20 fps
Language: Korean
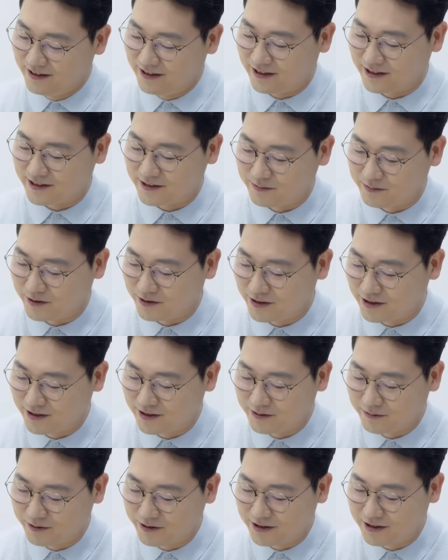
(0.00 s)
알겠습니다.
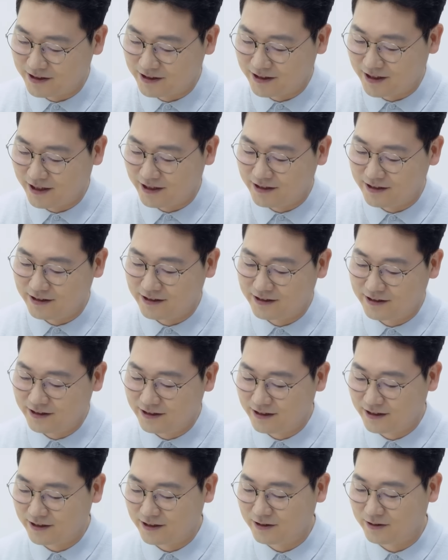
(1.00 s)
지금 어쨌든
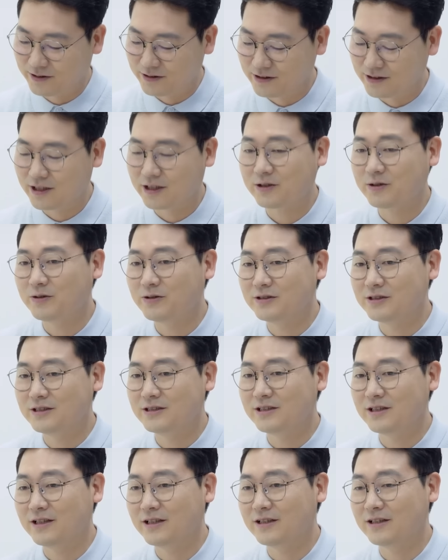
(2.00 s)
개인들이 음. 그런 채권
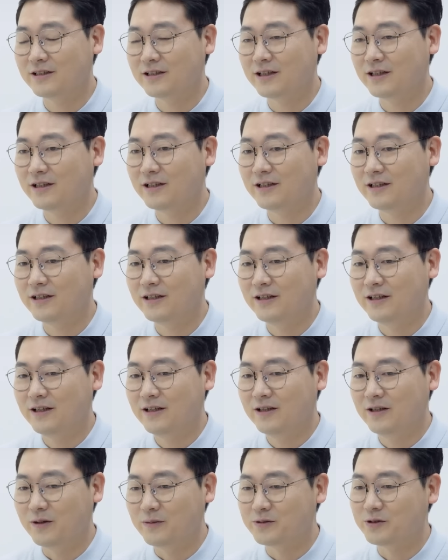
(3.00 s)
시장에
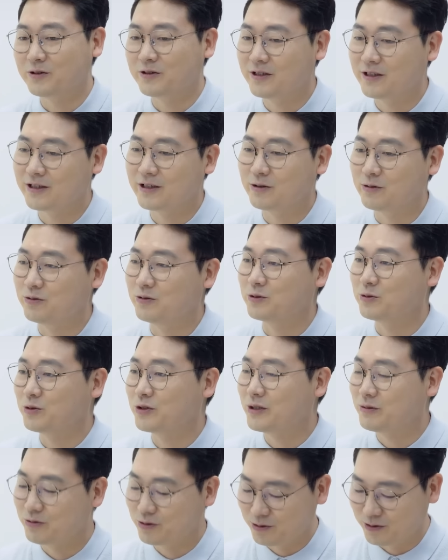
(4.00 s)
엄청나게 돈을
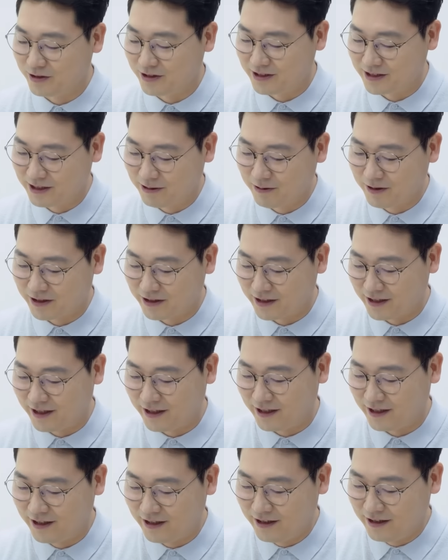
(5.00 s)
쏟아붓고 있는
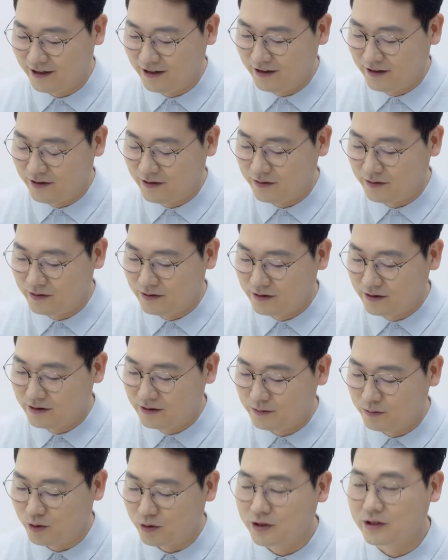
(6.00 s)
상황인데 네.
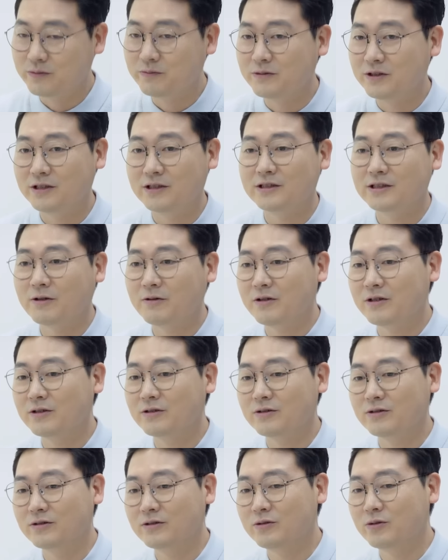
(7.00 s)
뭐 금리
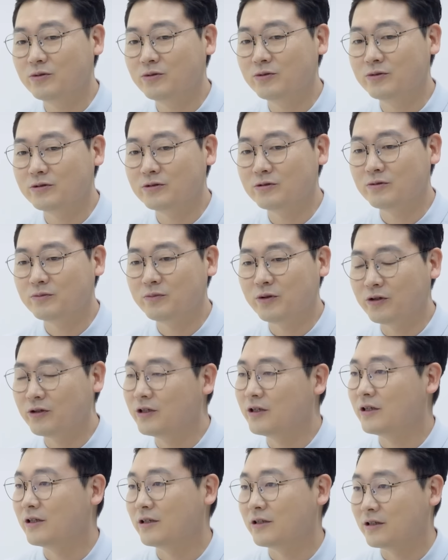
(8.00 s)
상황도 좀
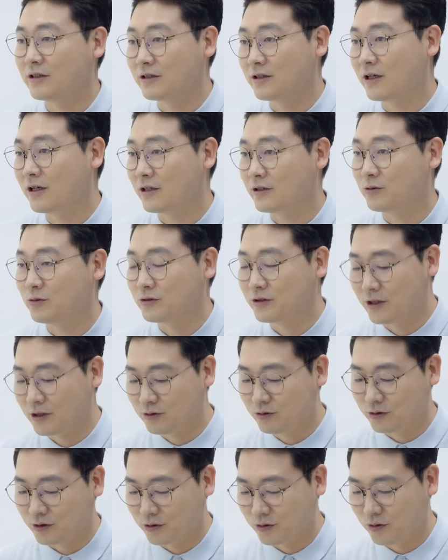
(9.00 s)
변화가 계속
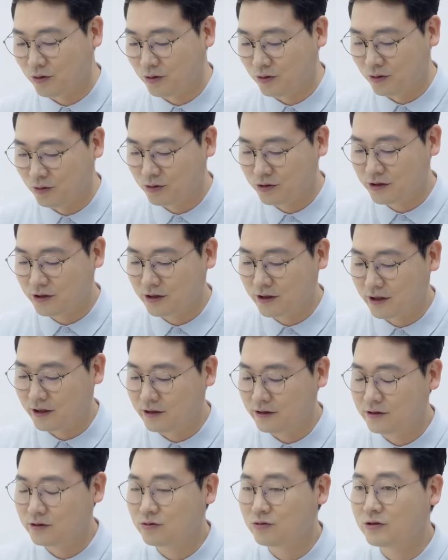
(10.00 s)
되고 있고 음, 음 혹시 음.
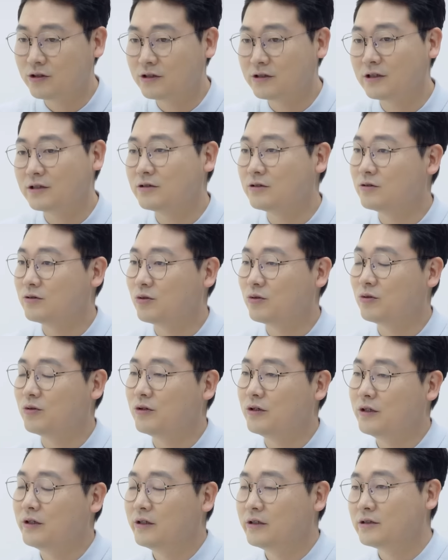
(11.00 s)
개인 투자자들도
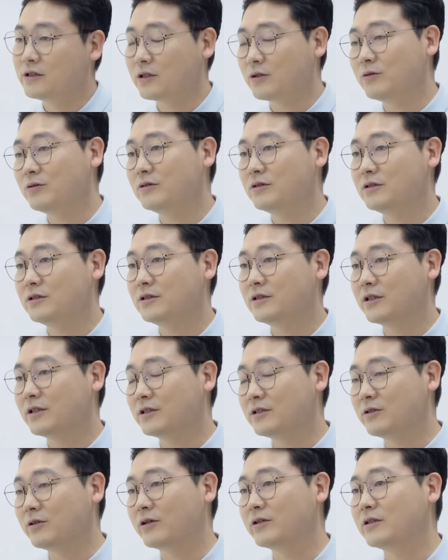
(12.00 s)
채권 시장에
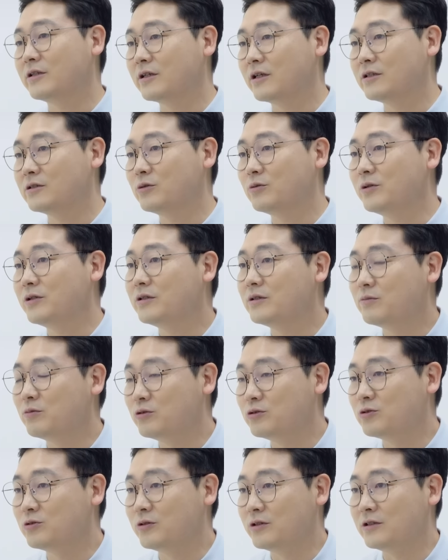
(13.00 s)
들어갔다가 손해를
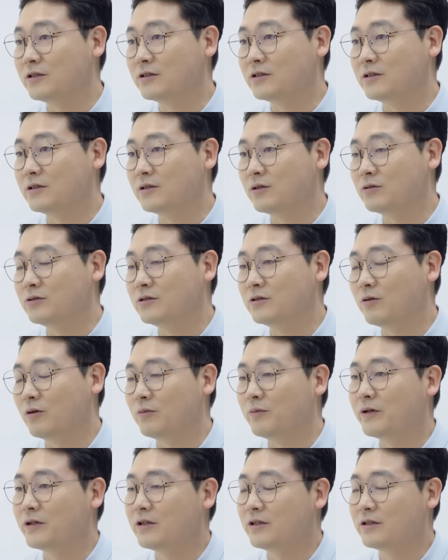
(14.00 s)
볼 수 있는 여지는
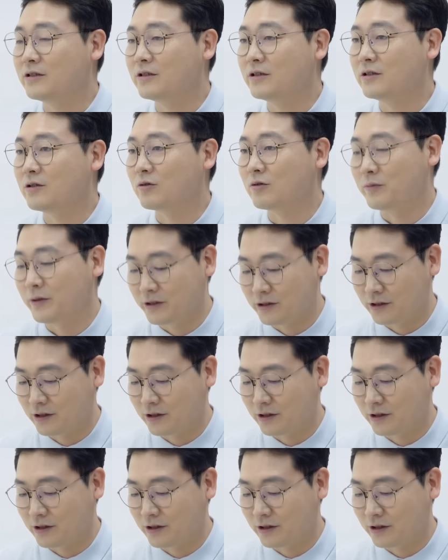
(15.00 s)
얼마나 된다고 봐야